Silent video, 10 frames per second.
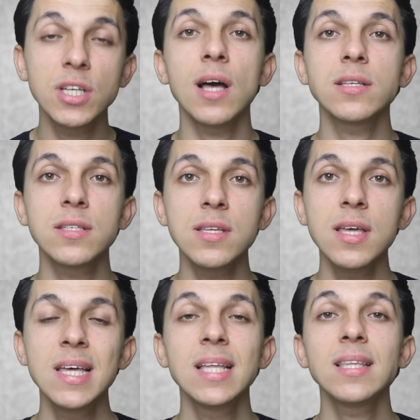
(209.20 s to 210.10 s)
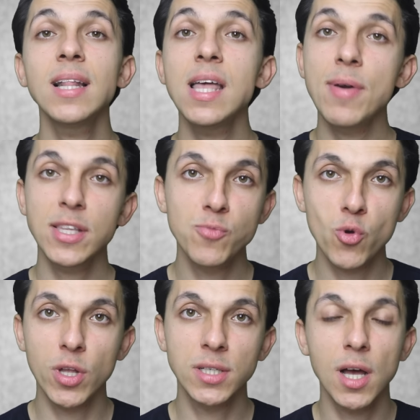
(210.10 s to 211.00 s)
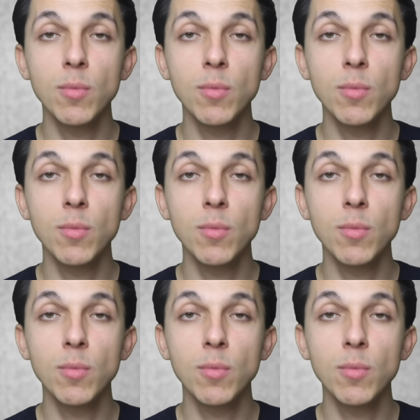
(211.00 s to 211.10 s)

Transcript: kirasını talep etmiyorlar.